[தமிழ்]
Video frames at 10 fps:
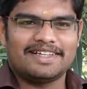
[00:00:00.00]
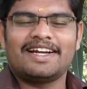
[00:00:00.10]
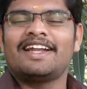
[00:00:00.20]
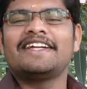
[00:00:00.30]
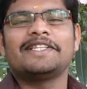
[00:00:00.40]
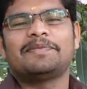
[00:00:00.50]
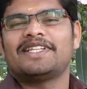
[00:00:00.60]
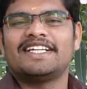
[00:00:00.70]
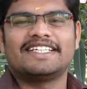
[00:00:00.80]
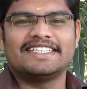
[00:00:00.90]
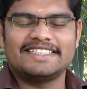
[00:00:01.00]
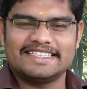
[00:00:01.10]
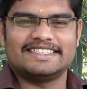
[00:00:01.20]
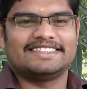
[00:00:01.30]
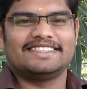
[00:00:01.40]
ரெண்டாயிரத்தி பதினெட்டு
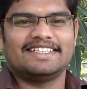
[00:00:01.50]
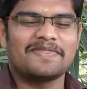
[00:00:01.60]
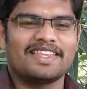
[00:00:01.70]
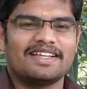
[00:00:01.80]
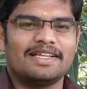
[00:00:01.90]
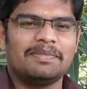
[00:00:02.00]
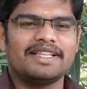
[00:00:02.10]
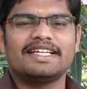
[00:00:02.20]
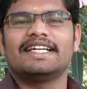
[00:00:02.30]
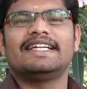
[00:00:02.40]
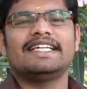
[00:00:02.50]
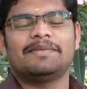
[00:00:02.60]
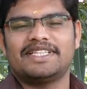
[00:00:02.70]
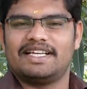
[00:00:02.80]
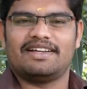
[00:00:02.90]
டெட் இப்போ இந்த டெட்டுக்கு
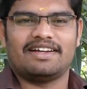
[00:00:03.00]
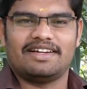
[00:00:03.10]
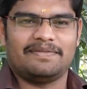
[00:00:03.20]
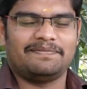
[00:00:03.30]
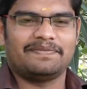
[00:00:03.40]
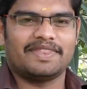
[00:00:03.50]
எப்படி தயாராகலாம்